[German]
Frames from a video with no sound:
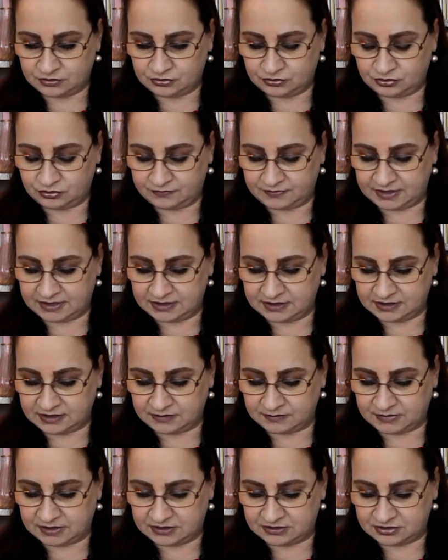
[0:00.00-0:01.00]
Nur
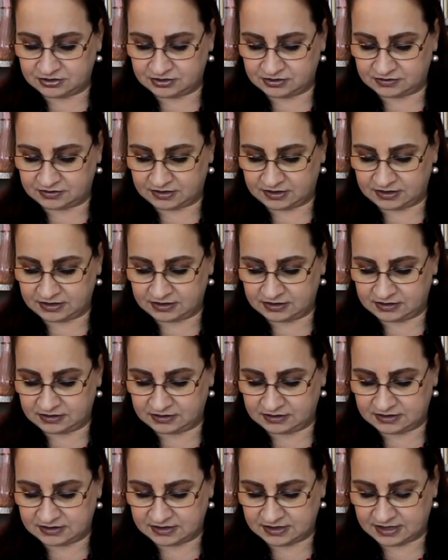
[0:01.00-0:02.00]
wenige Menschen dringen
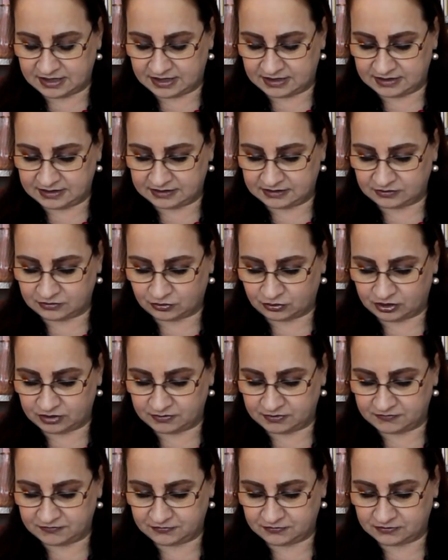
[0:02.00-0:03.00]
in diese heiligen
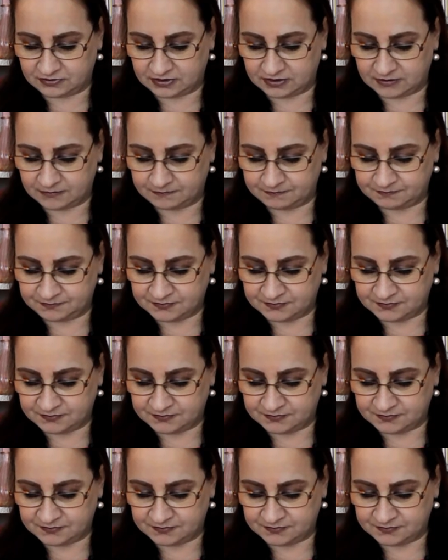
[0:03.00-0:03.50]
Räume vor.